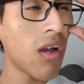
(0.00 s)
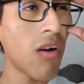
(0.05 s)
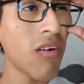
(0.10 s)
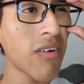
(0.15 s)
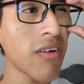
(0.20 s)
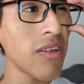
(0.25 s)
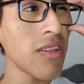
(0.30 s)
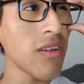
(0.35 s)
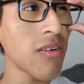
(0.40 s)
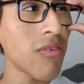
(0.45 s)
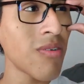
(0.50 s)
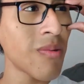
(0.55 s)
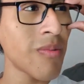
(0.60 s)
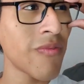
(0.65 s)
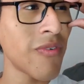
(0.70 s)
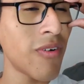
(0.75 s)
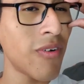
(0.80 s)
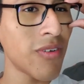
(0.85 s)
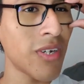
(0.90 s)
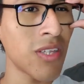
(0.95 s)
Aunque ahorita creo que
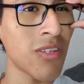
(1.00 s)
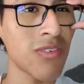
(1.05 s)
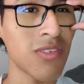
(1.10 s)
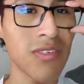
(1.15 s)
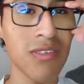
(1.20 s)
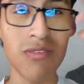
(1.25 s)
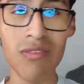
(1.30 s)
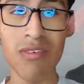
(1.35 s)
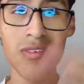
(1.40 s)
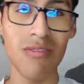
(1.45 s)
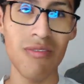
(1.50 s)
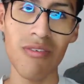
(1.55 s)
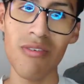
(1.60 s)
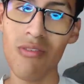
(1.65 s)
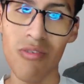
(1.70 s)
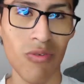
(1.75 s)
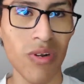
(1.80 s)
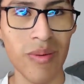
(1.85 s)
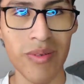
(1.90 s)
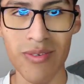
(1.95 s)
prefiero los gatos. No, no
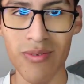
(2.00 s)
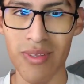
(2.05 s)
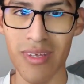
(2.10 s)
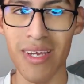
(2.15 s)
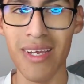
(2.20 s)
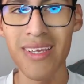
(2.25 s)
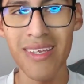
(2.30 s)
quiero ninguna mascota.